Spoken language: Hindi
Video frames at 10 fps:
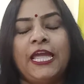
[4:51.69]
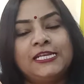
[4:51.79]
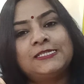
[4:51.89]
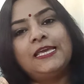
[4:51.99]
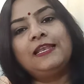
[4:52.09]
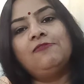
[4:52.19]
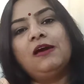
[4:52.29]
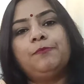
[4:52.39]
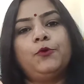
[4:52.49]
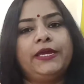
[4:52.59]
इसके अलावा
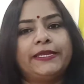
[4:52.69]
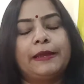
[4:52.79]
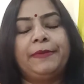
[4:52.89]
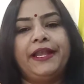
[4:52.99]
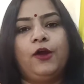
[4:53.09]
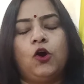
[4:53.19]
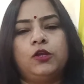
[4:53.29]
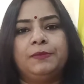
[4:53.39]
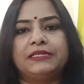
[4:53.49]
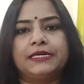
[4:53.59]
आपको एक रेमेडी
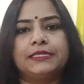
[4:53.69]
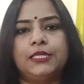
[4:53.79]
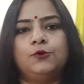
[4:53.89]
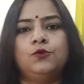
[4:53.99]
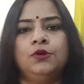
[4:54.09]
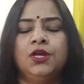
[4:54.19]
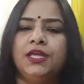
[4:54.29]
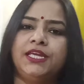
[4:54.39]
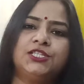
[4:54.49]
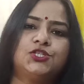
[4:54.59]
और बताती हूँ
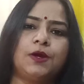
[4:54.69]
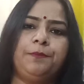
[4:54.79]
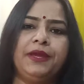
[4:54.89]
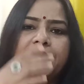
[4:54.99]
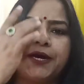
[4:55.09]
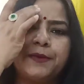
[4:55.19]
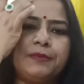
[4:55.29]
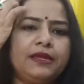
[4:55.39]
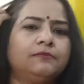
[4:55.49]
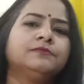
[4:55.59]
कि जब भी घर
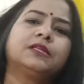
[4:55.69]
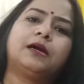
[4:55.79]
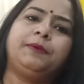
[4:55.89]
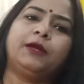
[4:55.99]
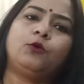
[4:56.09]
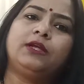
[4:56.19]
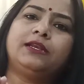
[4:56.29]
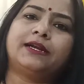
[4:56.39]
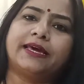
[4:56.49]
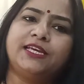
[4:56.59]
में कभी कोई
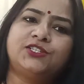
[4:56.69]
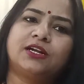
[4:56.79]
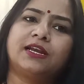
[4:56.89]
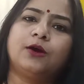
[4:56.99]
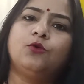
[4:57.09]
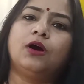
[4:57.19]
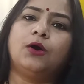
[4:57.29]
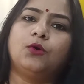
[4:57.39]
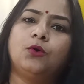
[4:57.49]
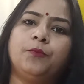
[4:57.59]
लड़ाई झगड़ा हुआ
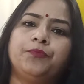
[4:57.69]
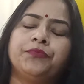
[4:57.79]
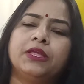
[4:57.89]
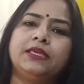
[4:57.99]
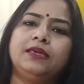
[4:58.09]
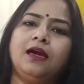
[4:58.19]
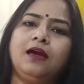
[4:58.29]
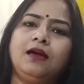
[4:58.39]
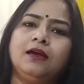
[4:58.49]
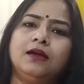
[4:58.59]
हो या
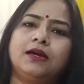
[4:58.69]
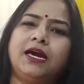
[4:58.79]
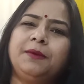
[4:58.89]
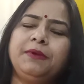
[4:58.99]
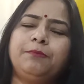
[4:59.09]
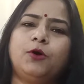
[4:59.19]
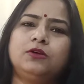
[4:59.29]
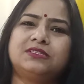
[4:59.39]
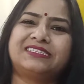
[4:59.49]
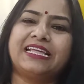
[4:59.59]
घर में
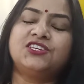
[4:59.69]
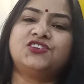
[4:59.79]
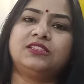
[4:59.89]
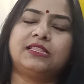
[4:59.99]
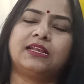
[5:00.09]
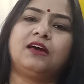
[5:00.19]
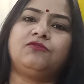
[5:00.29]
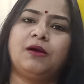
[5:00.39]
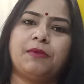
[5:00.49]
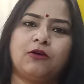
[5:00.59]
बहुत टेंशन
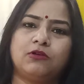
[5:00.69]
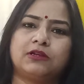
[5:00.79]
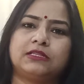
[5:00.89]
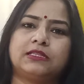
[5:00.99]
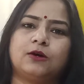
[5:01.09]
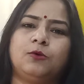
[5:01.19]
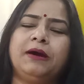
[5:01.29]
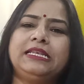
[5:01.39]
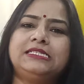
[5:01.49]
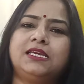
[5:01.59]
तनाव का माहौल रहता हो
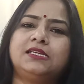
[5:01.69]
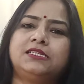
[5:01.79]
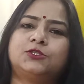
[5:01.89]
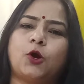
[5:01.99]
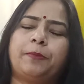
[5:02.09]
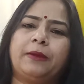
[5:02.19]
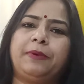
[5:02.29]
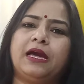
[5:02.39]
मान लीजिए किसी टॉपिक पे